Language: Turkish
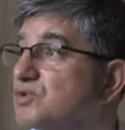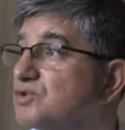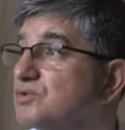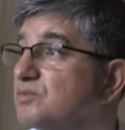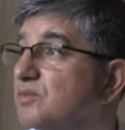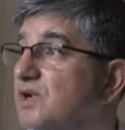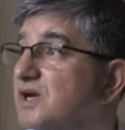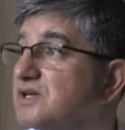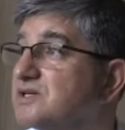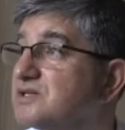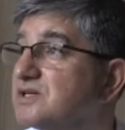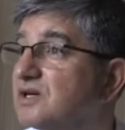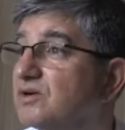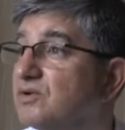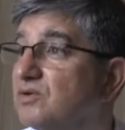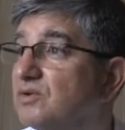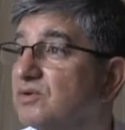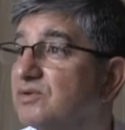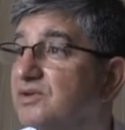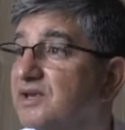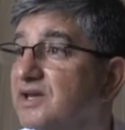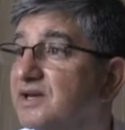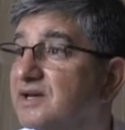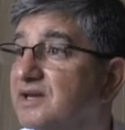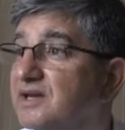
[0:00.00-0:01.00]
Gücüm ancak
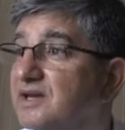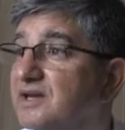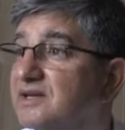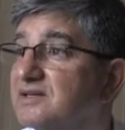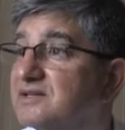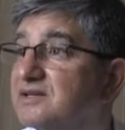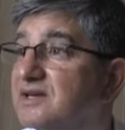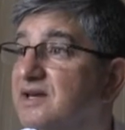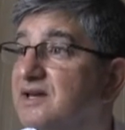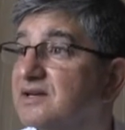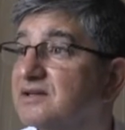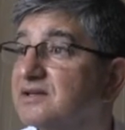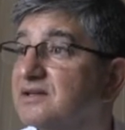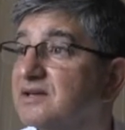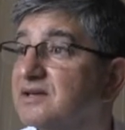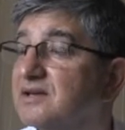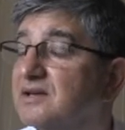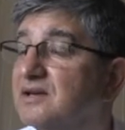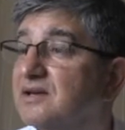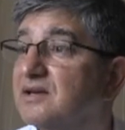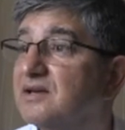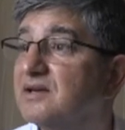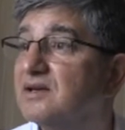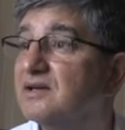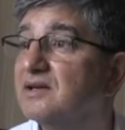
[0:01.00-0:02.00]
onlara yeterdi.
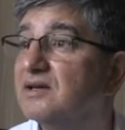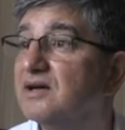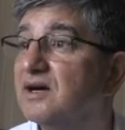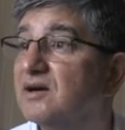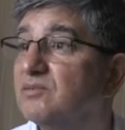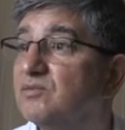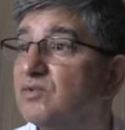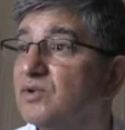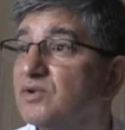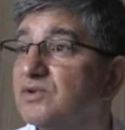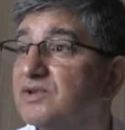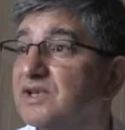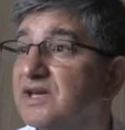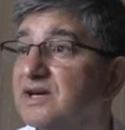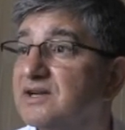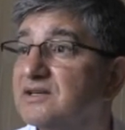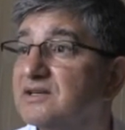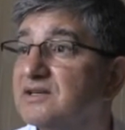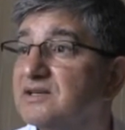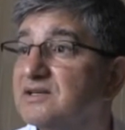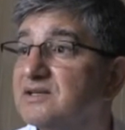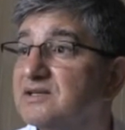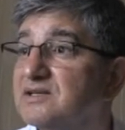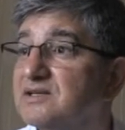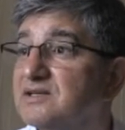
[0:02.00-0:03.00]
Ama onlar
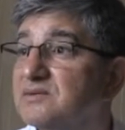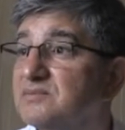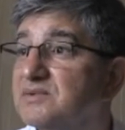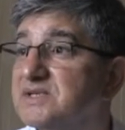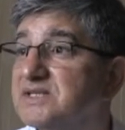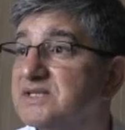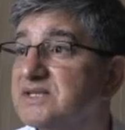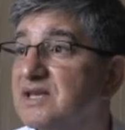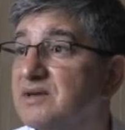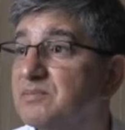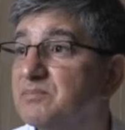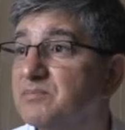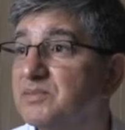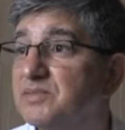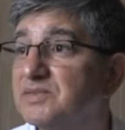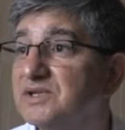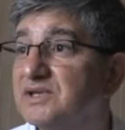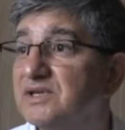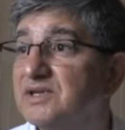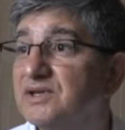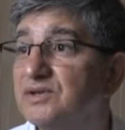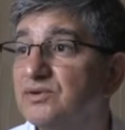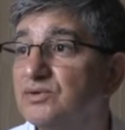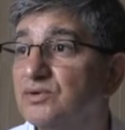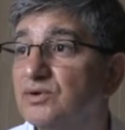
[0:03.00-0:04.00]
dedi ki biz hep
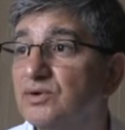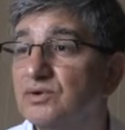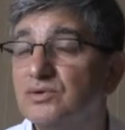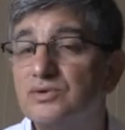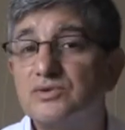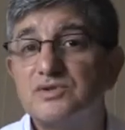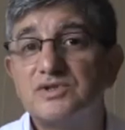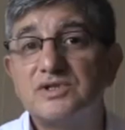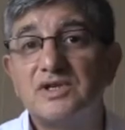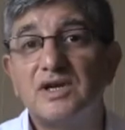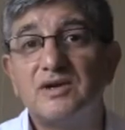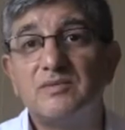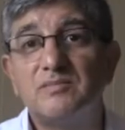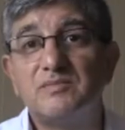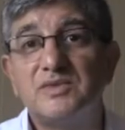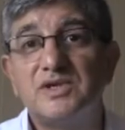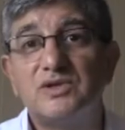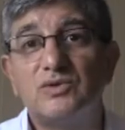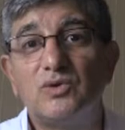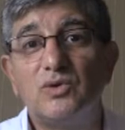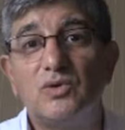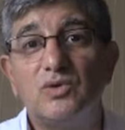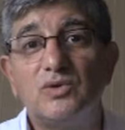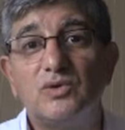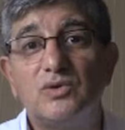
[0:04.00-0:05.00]
birlikte olursak
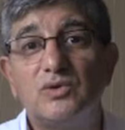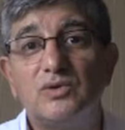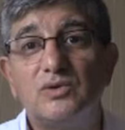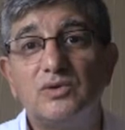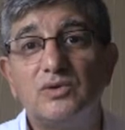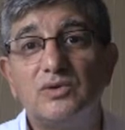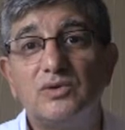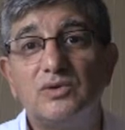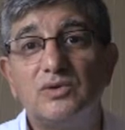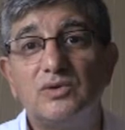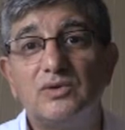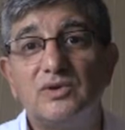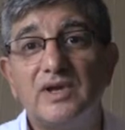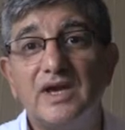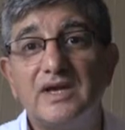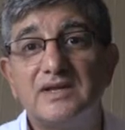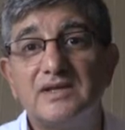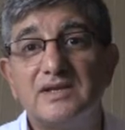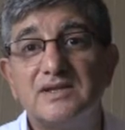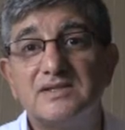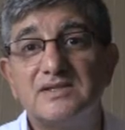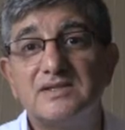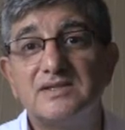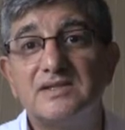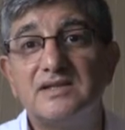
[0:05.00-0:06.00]
bir okul en
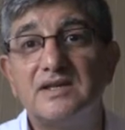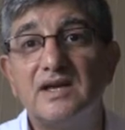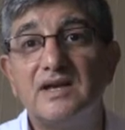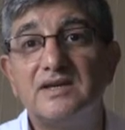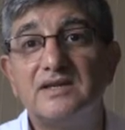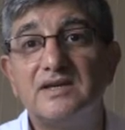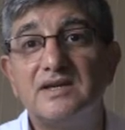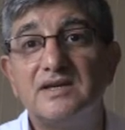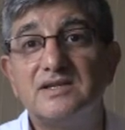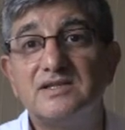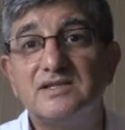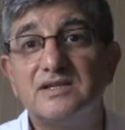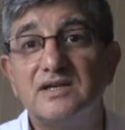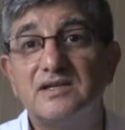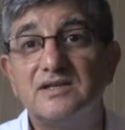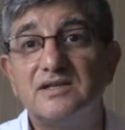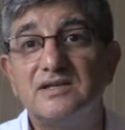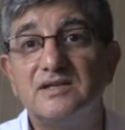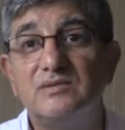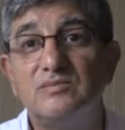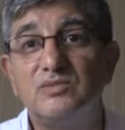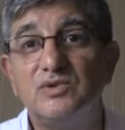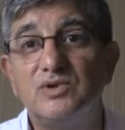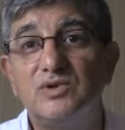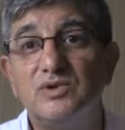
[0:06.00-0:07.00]
azından
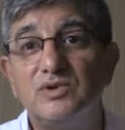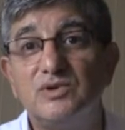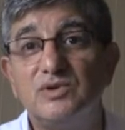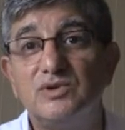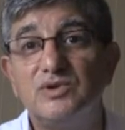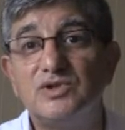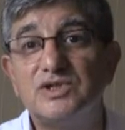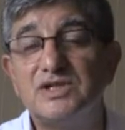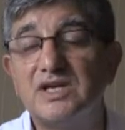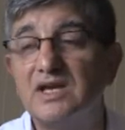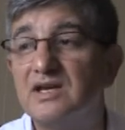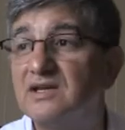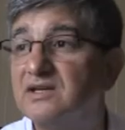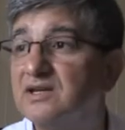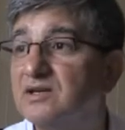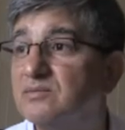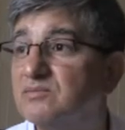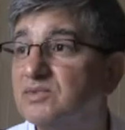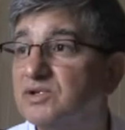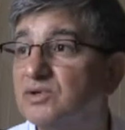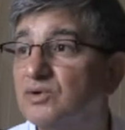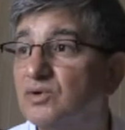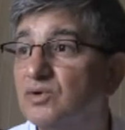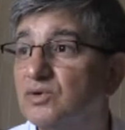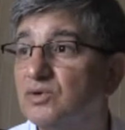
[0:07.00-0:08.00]
yaşadığı, büyüdüğü
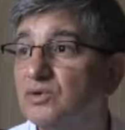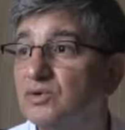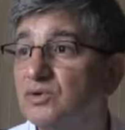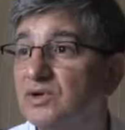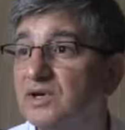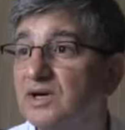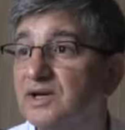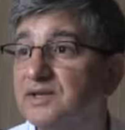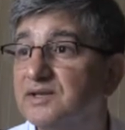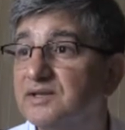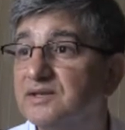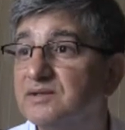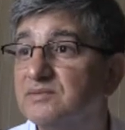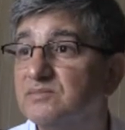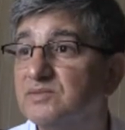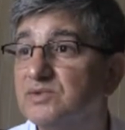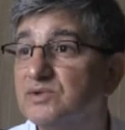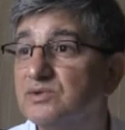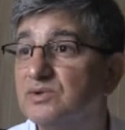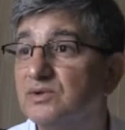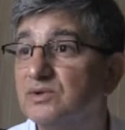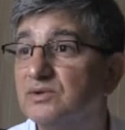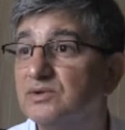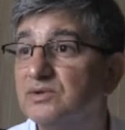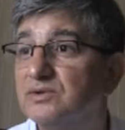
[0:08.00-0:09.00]
şehire bir okul
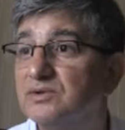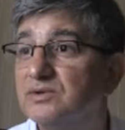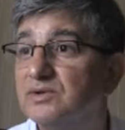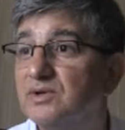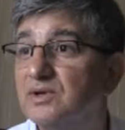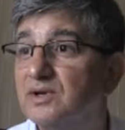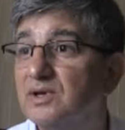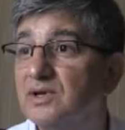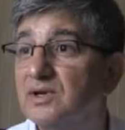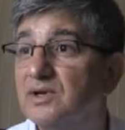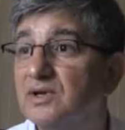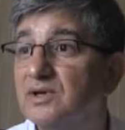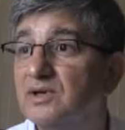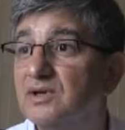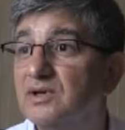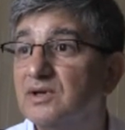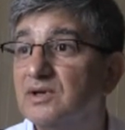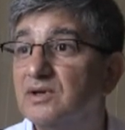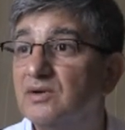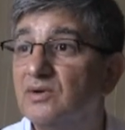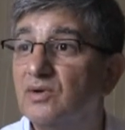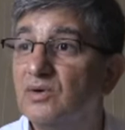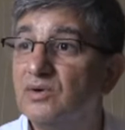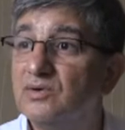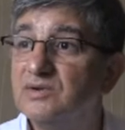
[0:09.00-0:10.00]
katkımız olur.
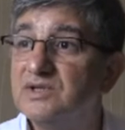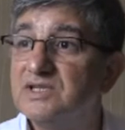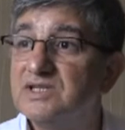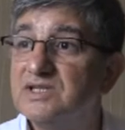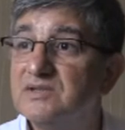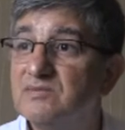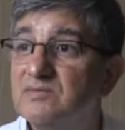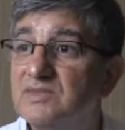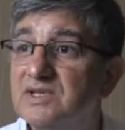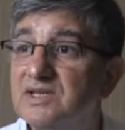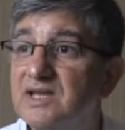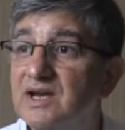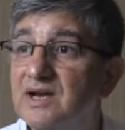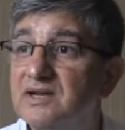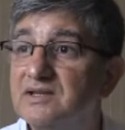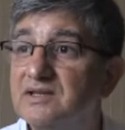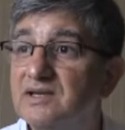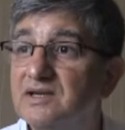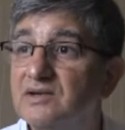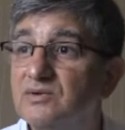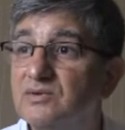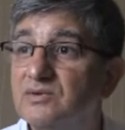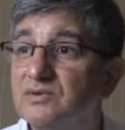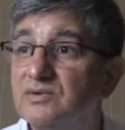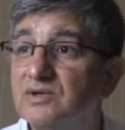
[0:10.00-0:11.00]
Onun için bir
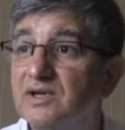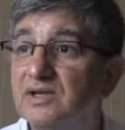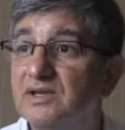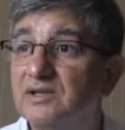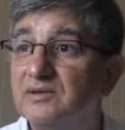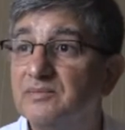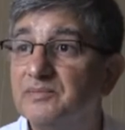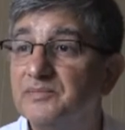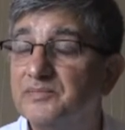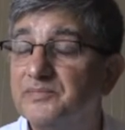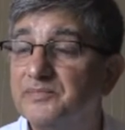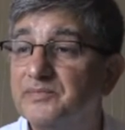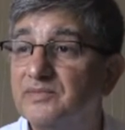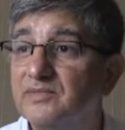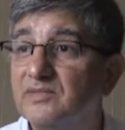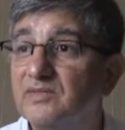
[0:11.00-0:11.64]
dernek kuralım.